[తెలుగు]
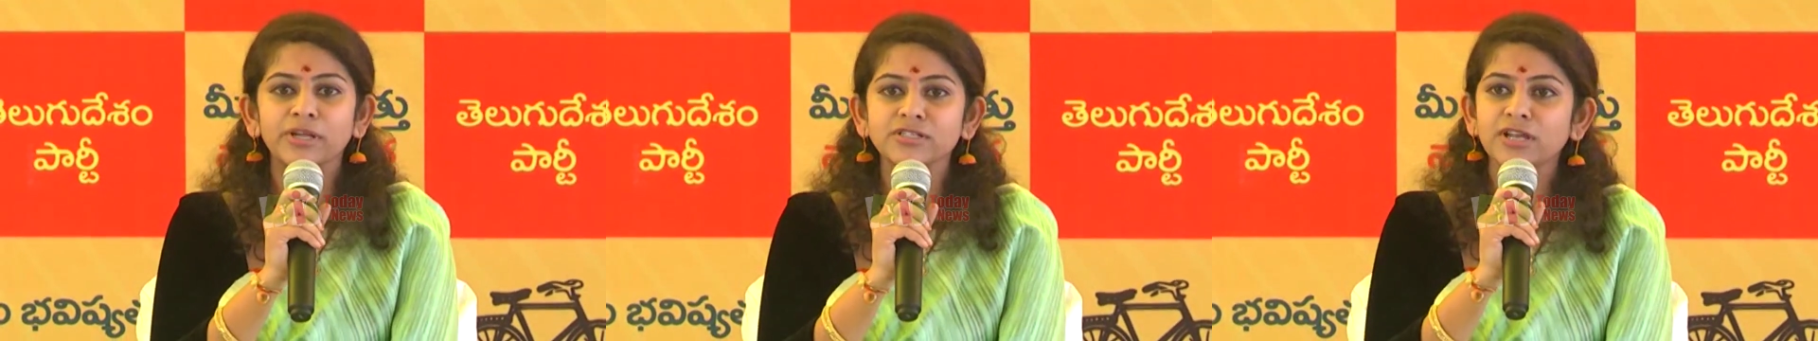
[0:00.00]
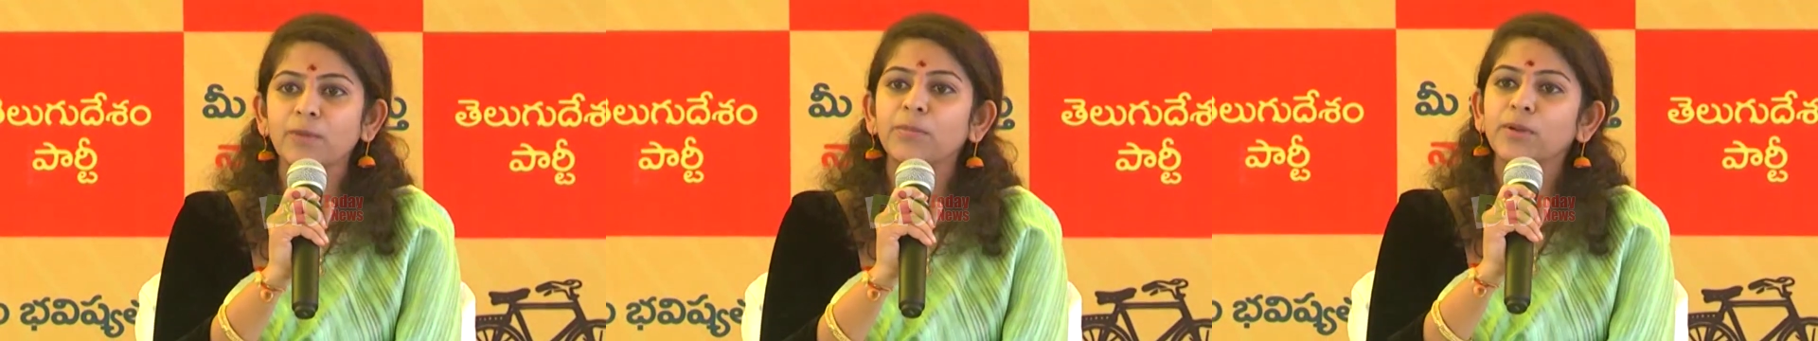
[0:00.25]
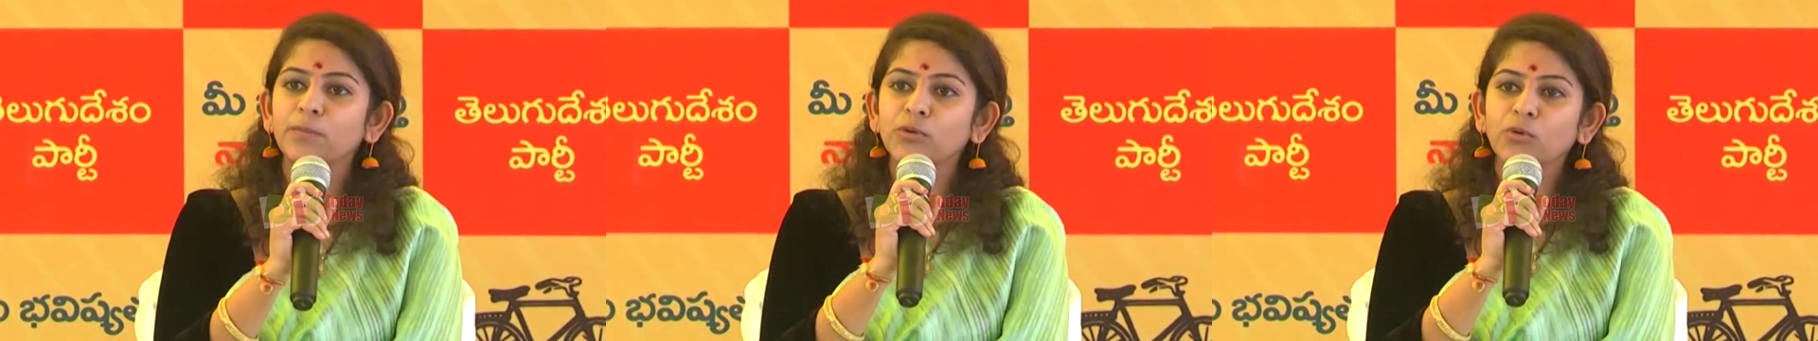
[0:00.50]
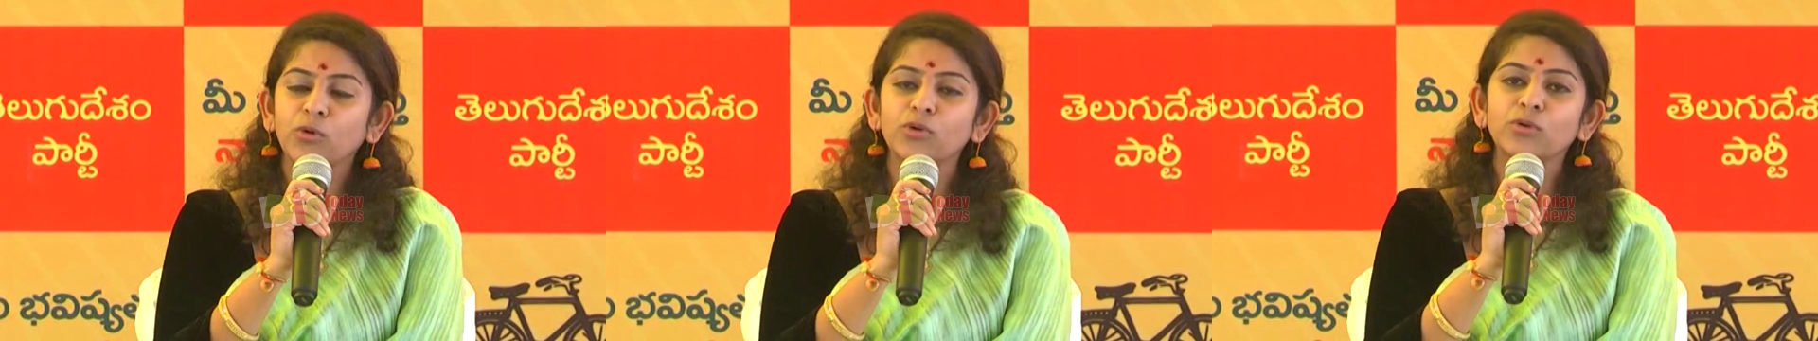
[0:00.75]
ప్రజలు
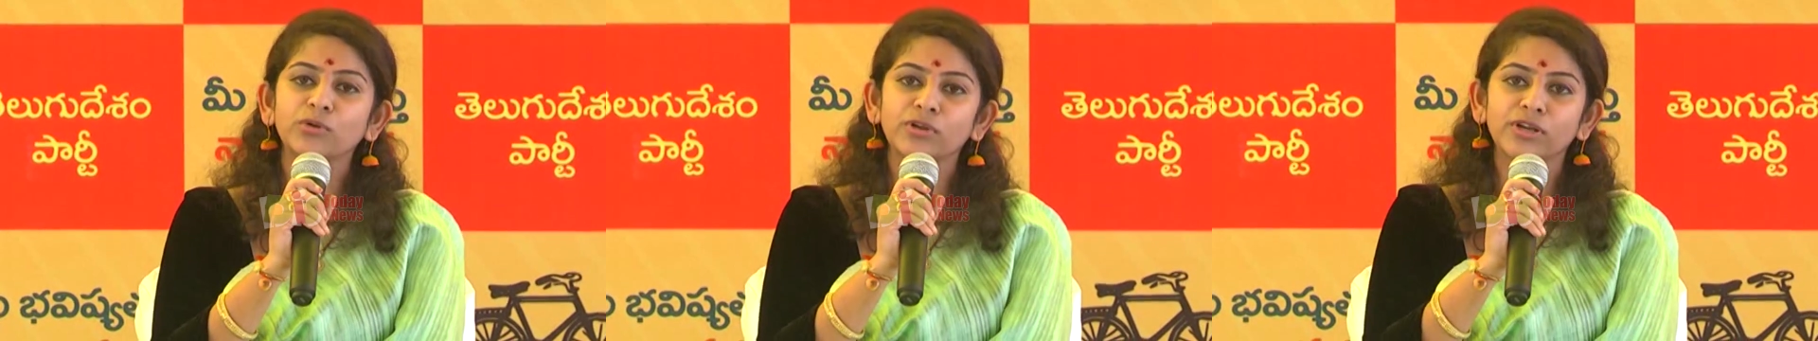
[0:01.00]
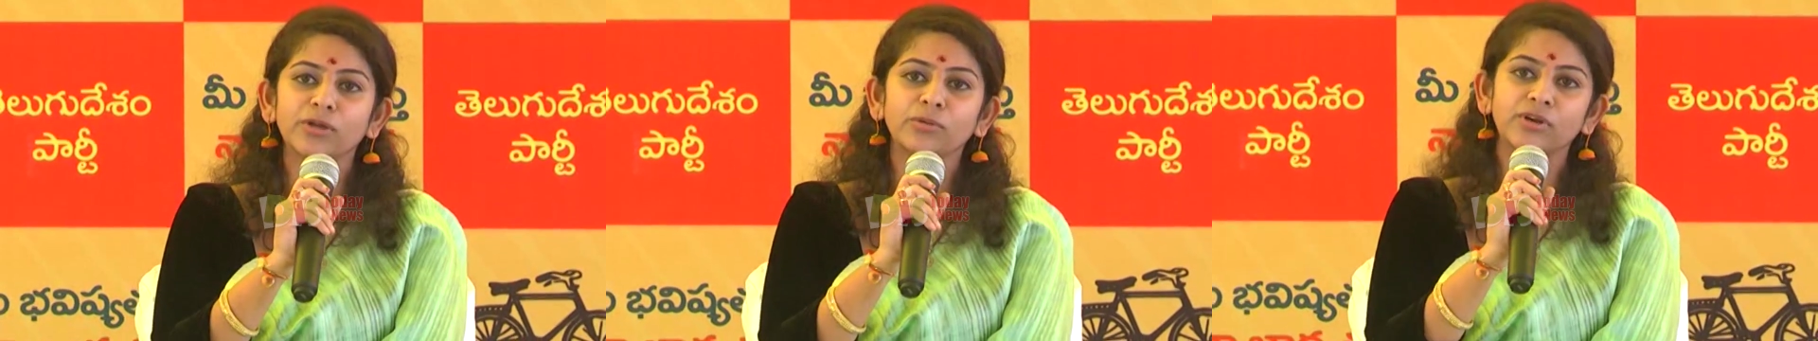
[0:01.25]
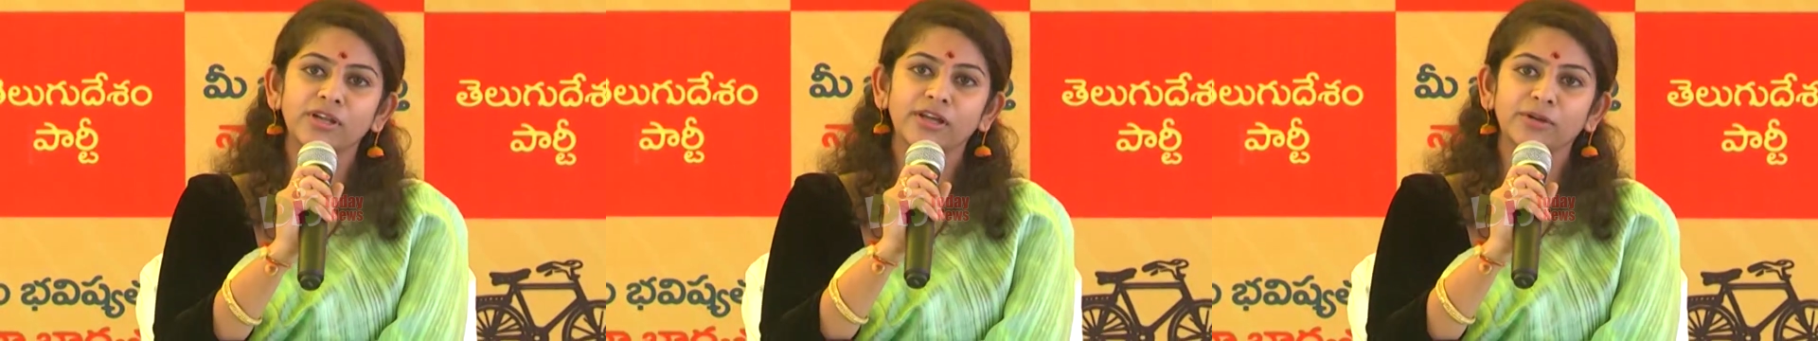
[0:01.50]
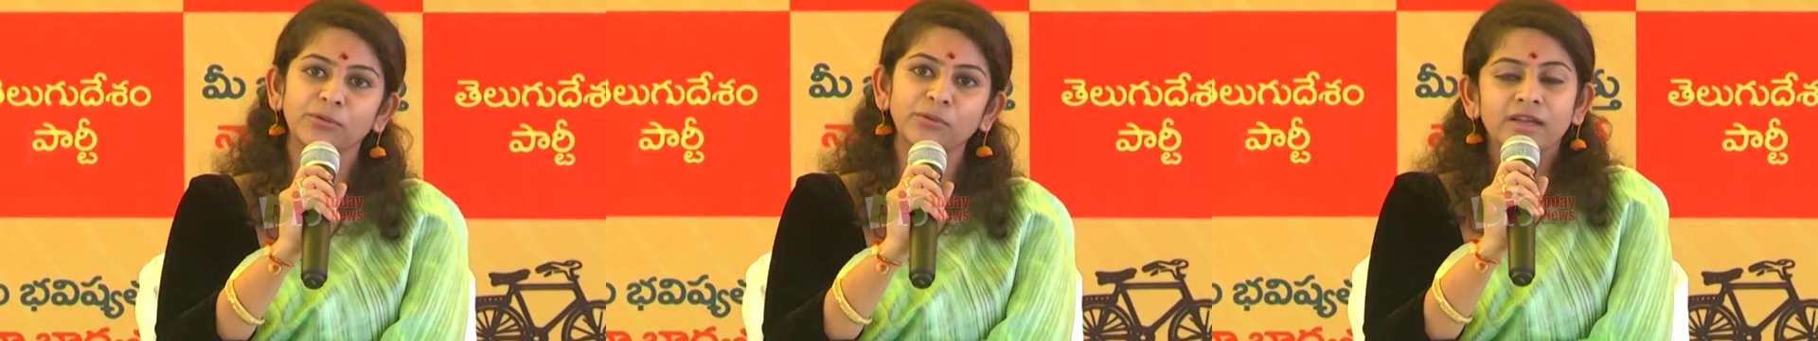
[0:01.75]
అప్పుడప్పుడు కోరుకుంటూనే
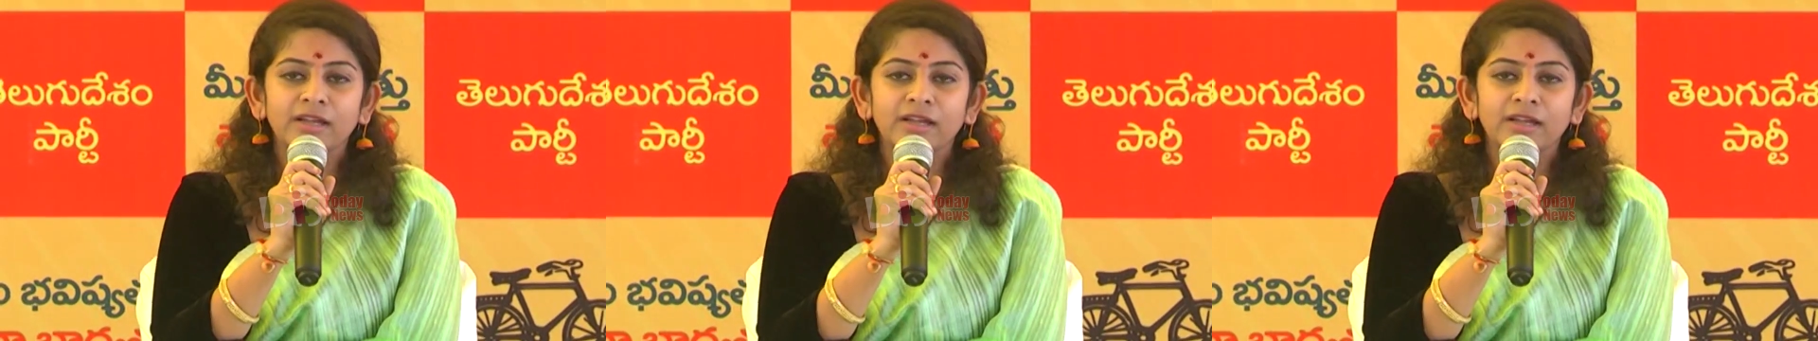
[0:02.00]
ఉంటారు